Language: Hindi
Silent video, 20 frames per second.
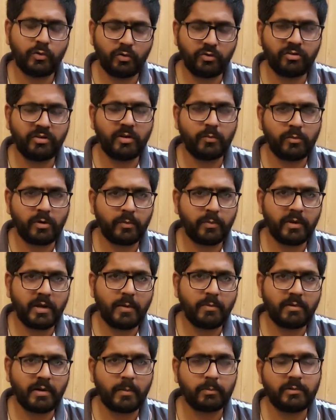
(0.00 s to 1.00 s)
तो इस नंबर
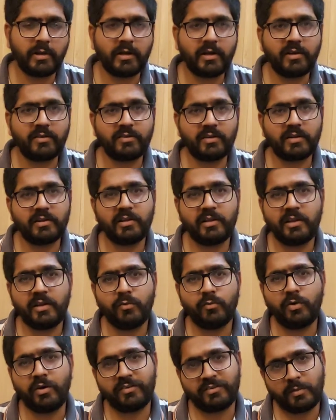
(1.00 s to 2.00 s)
पर आप रबता कर सकते
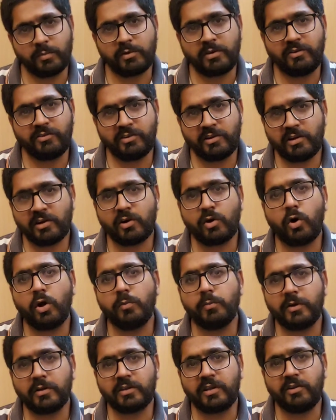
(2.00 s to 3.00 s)
हैं व्हाट्सअप कीजिएगा
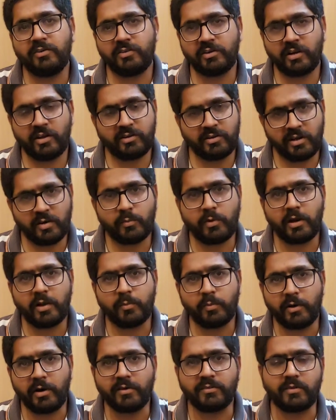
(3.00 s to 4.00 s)
कॉल मत कीजिएगा ये
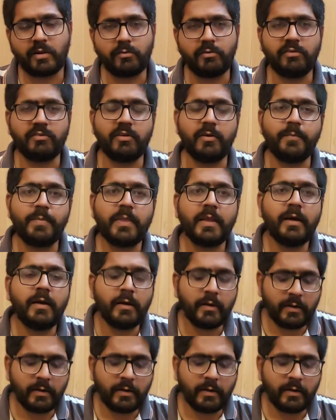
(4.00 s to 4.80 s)
हमारी पेड सर्विस है